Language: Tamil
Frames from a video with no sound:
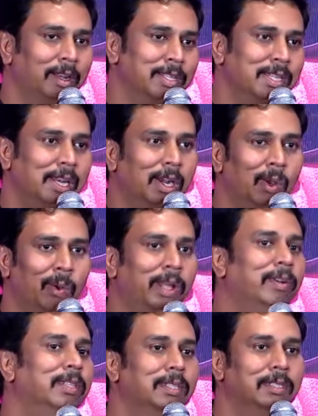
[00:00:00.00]
ரசிகர்களோட
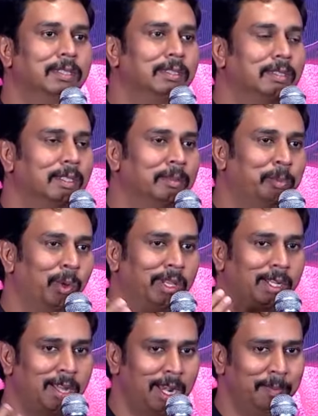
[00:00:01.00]
வந்து
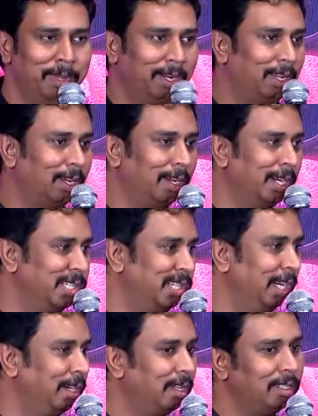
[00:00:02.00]
போகிறதுக்கு காரணமாக இருக்கிற ரெட்
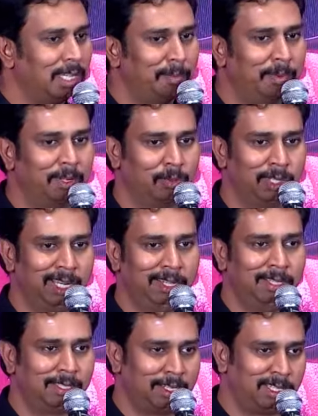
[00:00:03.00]
ஜெயிண்ட் செண்ப
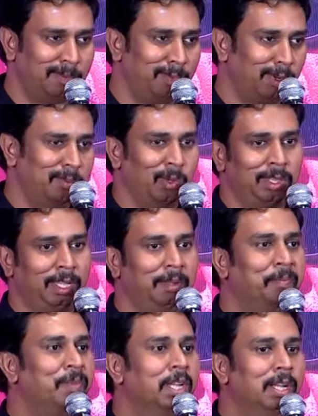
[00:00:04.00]
உதயநிதி சார் செண்பகமூர்த்தி
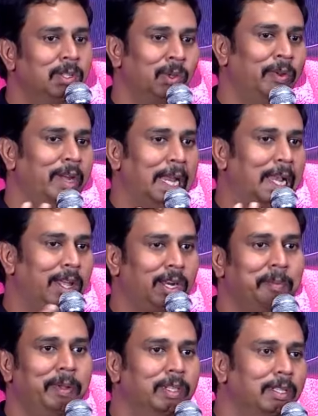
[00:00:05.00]
ஸோ இவங்க
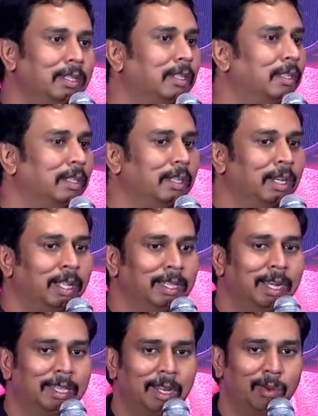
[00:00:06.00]
எல்லாருக்குமே வந்து நான்
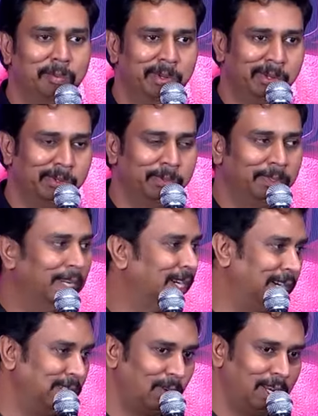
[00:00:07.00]
இந்த இடத்துல ரொம்ப
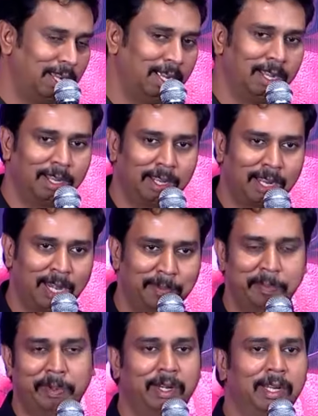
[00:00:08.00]
நன்றி சொல்ல
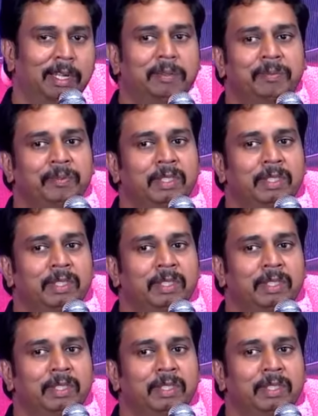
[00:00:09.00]
கடமைப்பட்டிருக்கேன்